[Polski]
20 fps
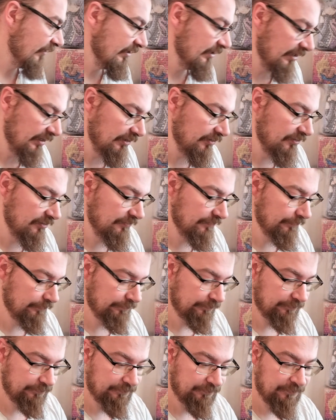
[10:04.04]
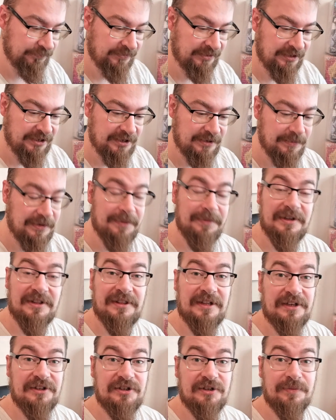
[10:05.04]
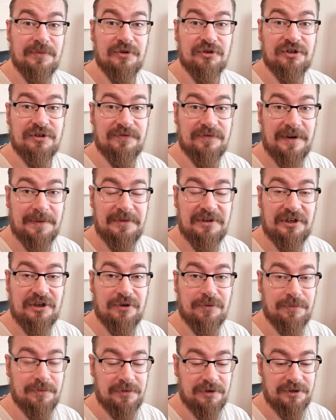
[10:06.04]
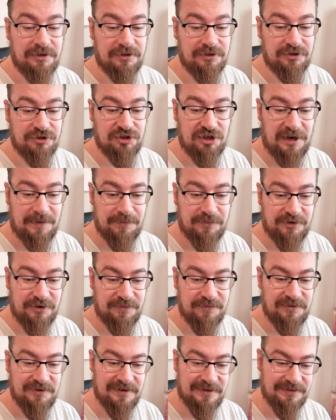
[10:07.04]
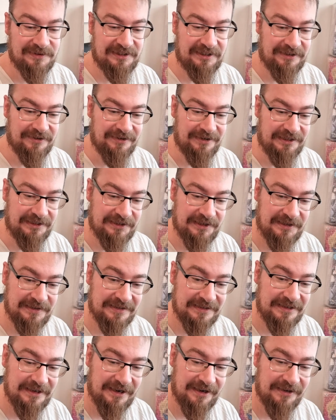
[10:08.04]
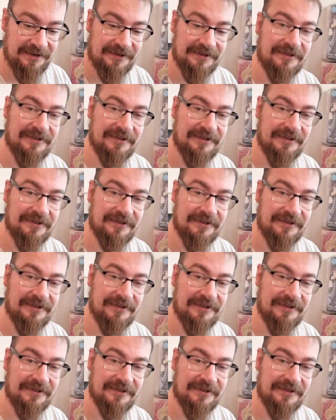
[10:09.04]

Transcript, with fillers: fajnego. Pamiętacie może Famicom y, Jump robiłem z tego recenzję.